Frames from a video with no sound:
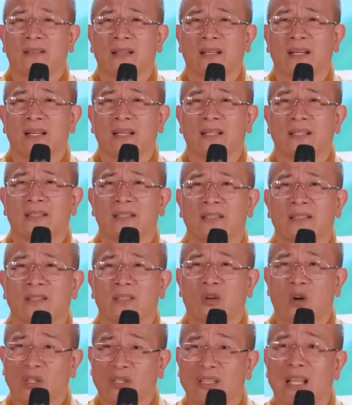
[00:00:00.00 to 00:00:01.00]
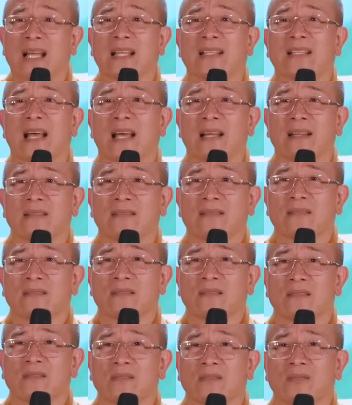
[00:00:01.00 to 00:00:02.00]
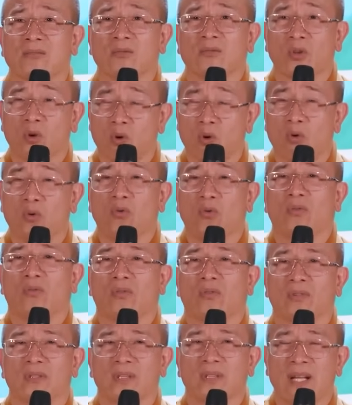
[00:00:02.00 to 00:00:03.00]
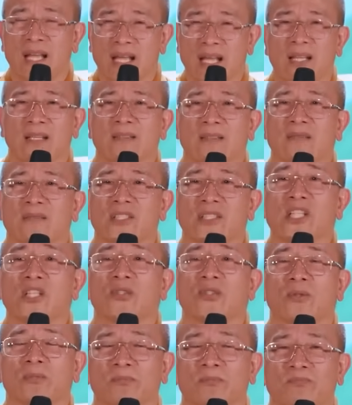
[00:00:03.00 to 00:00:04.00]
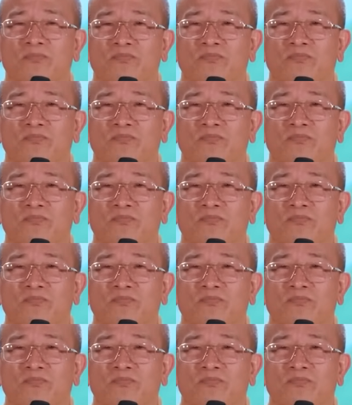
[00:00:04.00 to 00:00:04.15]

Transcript: Đó, có tài sản đủ để chi dùng.